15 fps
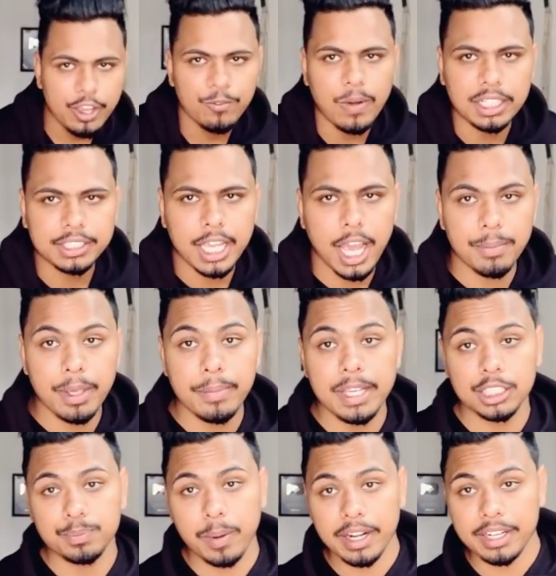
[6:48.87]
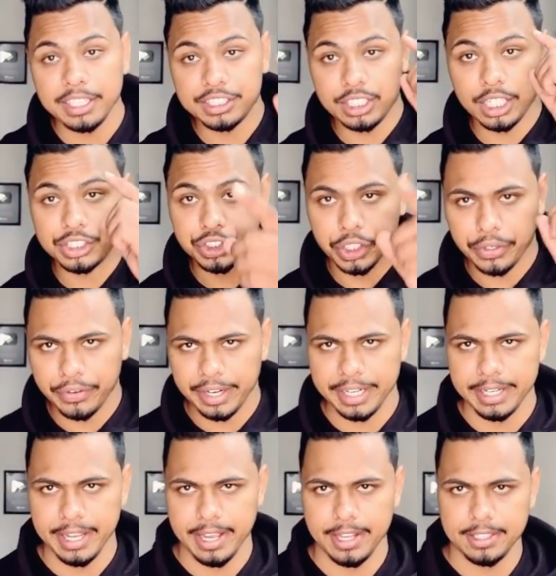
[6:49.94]
वैसे अभी भी इस पर रिसर्च चल
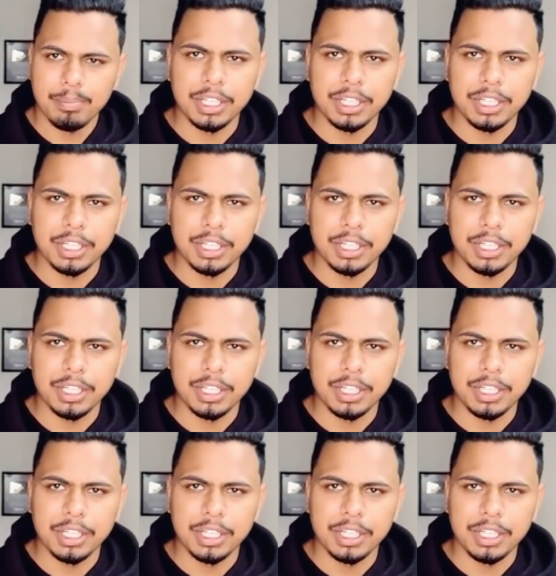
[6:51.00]
रही है